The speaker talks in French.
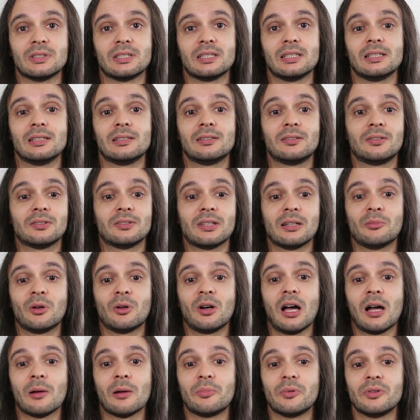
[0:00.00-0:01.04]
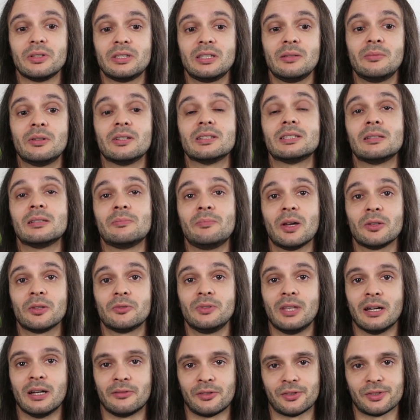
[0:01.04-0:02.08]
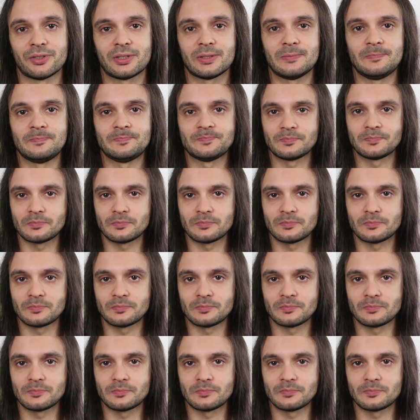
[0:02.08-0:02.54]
C'est totalement impossible, c'est perdu d'avance.